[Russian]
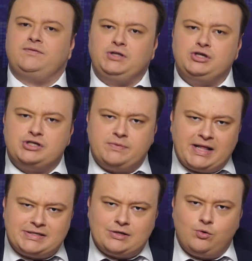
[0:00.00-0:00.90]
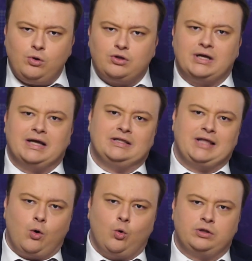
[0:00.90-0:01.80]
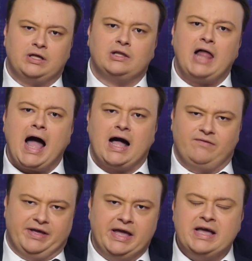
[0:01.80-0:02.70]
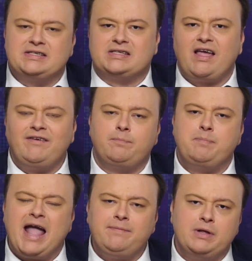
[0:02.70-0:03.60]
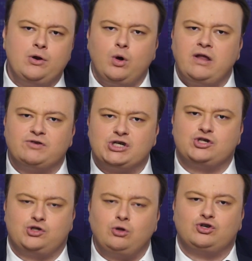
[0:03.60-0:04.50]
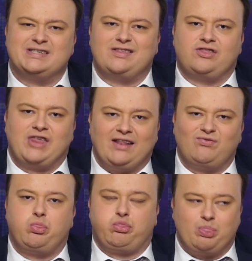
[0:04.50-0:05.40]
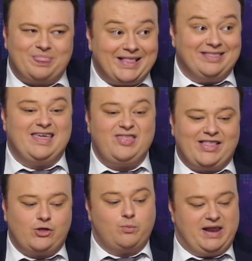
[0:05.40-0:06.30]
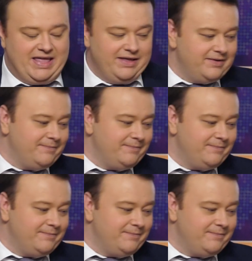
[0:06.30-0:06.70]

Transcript: 2017 год э, доход Лаховой составил 5 миллионов 660 тысяч рублей.